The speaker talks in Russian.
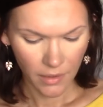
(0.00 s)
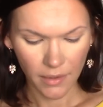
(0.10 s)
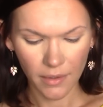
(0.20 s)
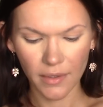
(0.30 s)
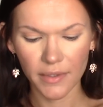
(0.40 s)

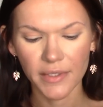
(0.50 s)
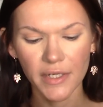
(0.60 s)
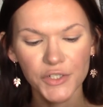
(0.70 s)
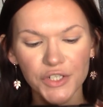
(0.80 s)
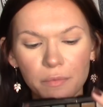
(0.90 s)
А
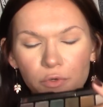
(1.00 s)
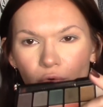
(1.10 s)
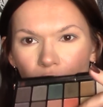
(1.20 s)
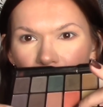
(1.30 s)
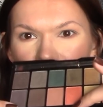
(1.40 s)
дальше я беру
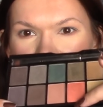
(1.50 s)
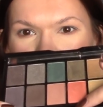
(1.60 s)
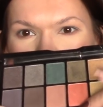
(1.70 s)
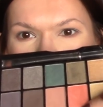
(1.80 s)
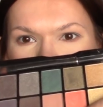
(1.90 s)
вот
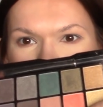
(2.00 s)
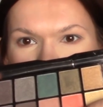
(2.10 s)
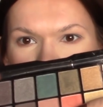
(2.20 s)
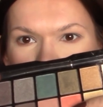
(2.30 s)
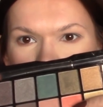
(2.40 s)
этот вот
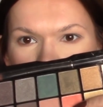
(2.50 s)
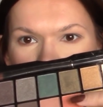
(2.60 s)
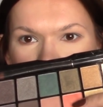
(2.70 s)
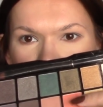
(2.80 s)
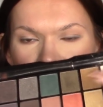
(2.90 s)
цвет,
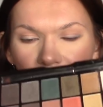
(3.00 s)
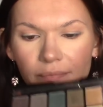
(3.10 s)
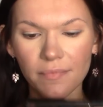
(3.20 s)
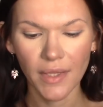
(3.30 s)
рыжий,